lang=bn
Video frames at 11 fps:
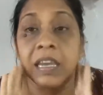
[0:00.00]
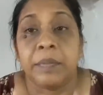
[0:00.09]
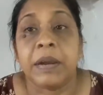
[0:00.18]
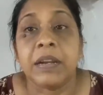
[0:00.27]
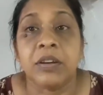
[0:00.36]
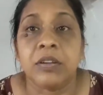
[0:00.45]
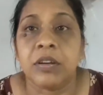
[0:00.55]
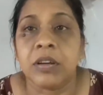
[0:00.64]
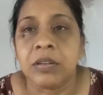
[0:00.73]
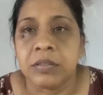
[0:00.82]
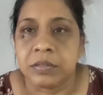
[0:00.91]
এবার হলো
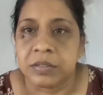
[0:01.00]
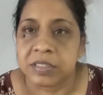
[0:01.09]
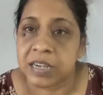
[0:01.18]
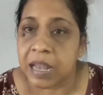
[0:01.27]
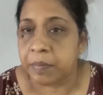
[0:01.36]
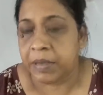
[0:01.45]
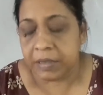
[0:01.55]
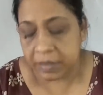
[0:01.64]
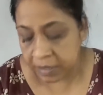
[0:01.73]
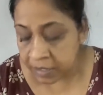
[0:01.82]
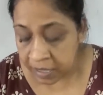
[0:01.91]
স্ক্রাবিং
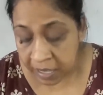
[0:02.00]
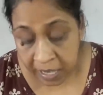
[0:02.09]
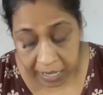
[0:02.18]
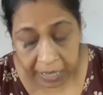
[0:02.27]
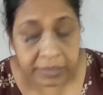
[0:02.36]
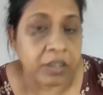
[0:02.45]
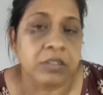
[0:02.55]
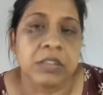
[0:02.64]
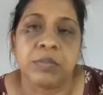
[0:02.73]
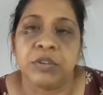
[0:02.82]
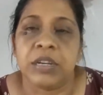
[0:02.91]
একটা
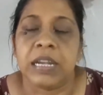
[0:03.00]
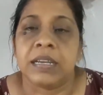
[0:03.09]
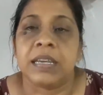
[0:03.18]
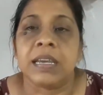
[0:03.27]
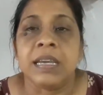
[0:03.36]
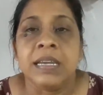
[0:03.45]
কথা বলে রাখি